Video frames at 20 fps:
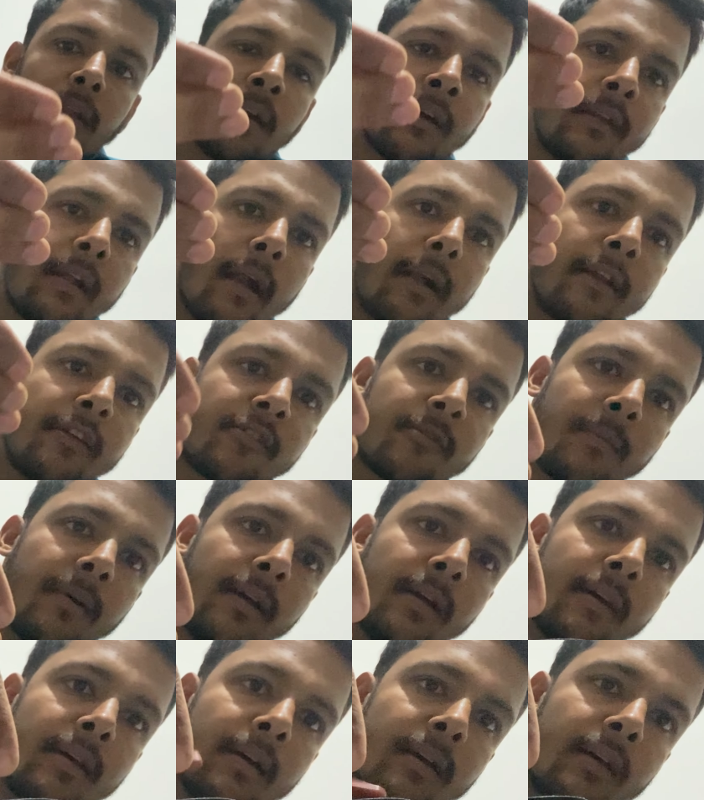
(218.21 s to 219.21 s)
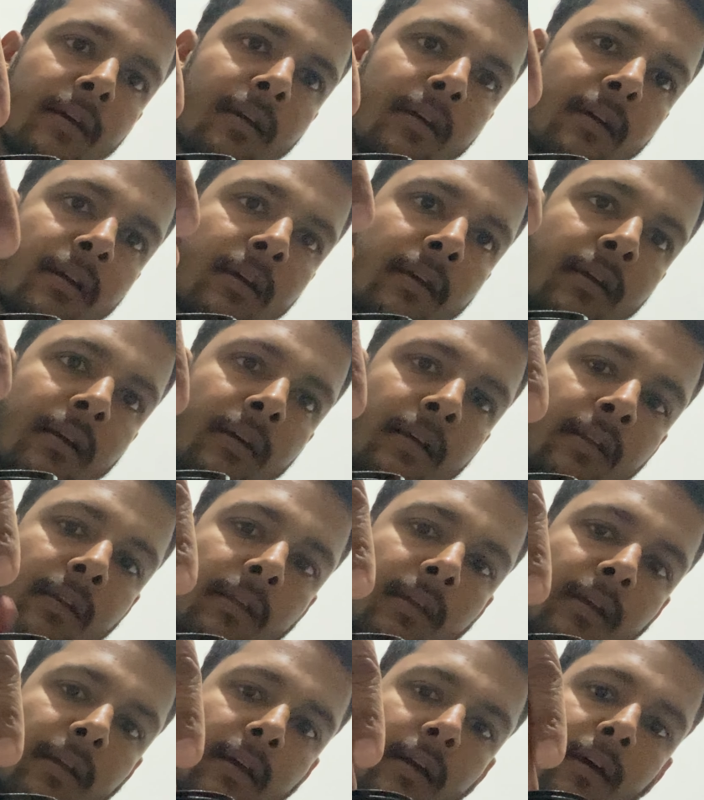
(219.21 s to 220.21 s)
रेड इसमें
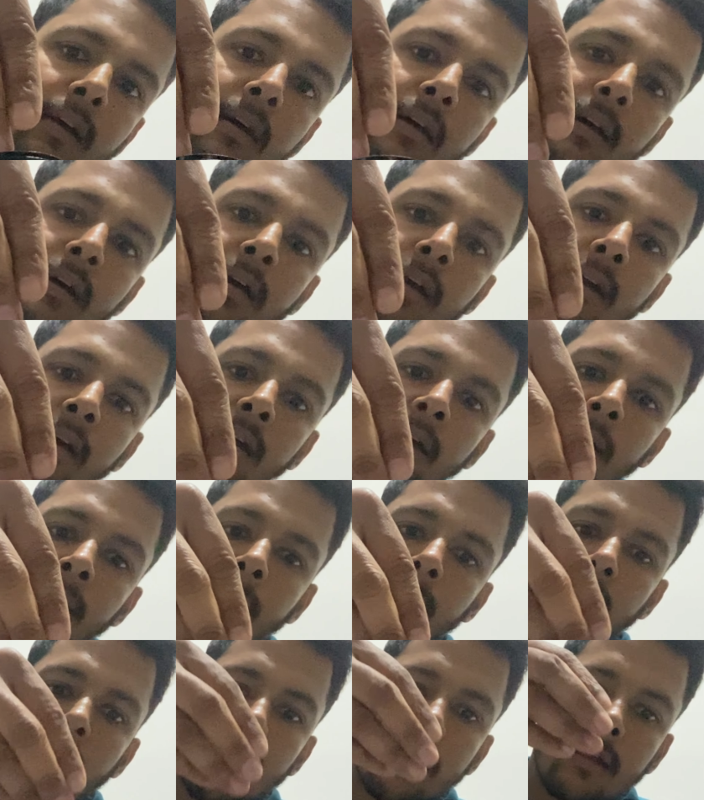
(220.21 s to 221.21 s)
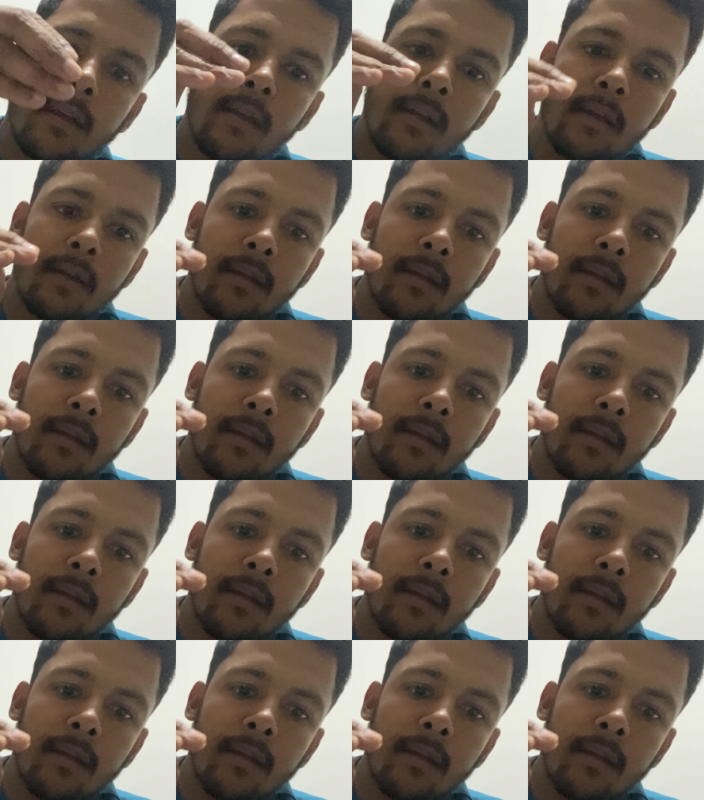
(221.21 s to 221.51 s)
ठीक है बाकी